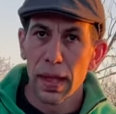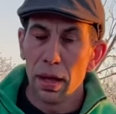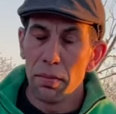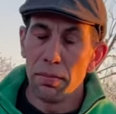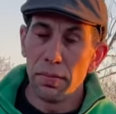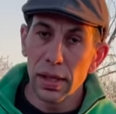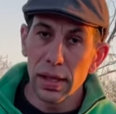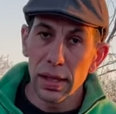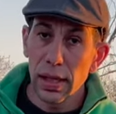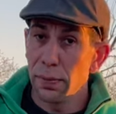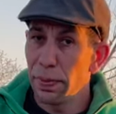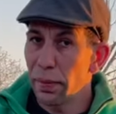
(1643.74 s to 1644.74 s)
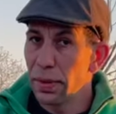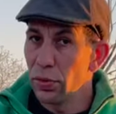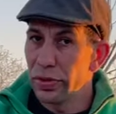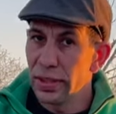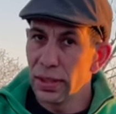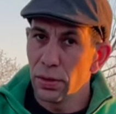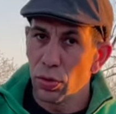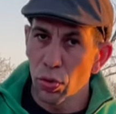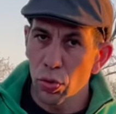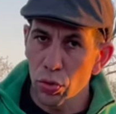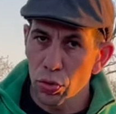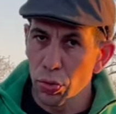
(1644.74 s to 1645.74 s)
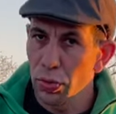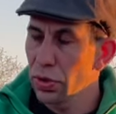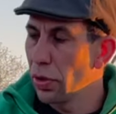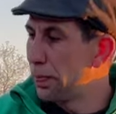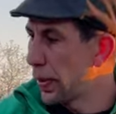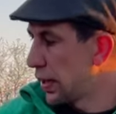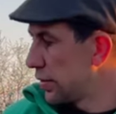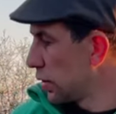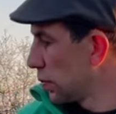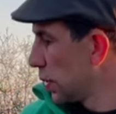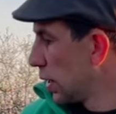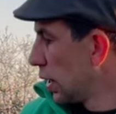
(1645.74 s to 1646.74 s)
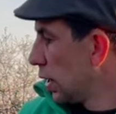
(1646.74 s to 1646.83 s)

Mais elle permet aussi d'autres choses, comme par exemple exemple,